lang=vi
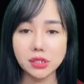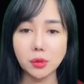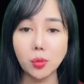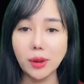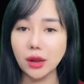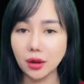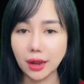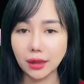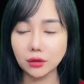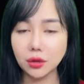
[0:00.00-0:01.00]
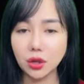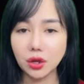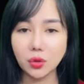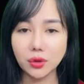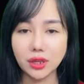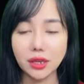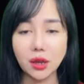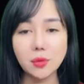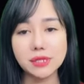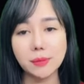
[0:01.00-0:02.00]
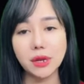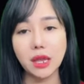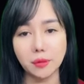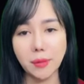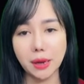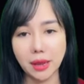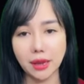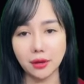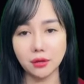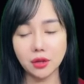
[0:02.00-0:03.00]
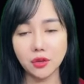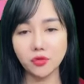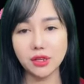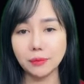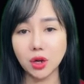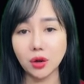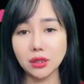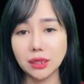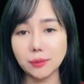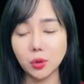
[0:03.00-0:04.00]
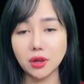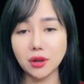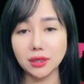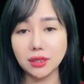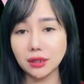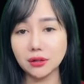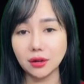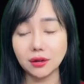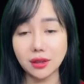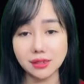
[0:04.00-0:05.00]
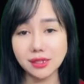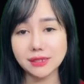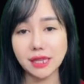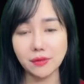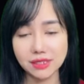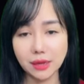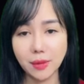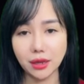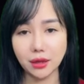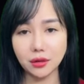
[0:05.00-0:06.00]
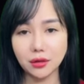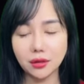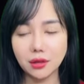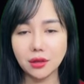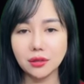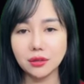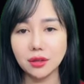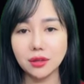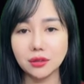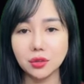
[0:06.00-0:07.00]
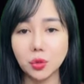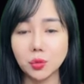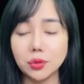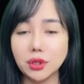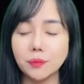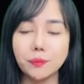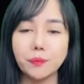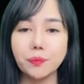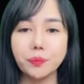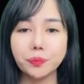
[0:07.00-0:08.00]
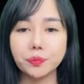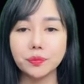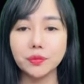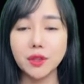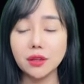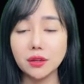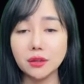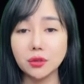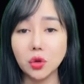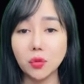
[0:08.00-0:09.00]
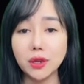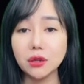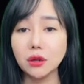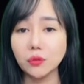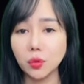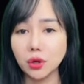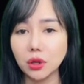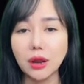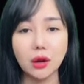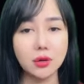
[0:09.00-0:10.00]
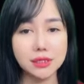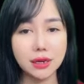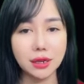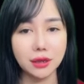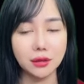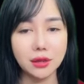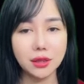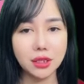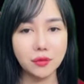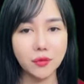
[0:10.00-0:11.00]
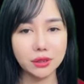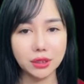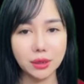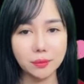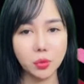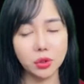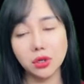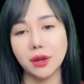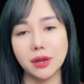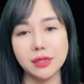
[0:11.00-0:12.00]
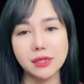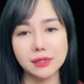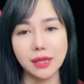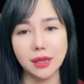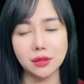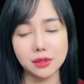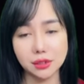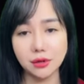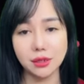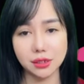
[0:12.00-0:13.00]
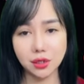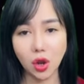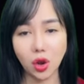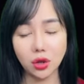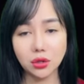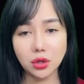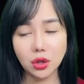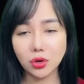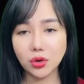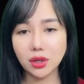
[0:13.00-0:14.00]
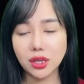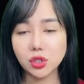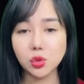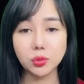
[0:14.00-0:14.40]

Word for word: Trình Huy gục đầu vào người Hứa Sai Kỳ, cứ vậy mà khóc nấc lên từng hồi. Hứa Sai Kỳ chỉ im lặng, đứng đó là điểm tựa cho hắn. Trình Huy, anh khóc ít thôi, ướt con của chúng ta rồi. Vậy em có tha thứ cho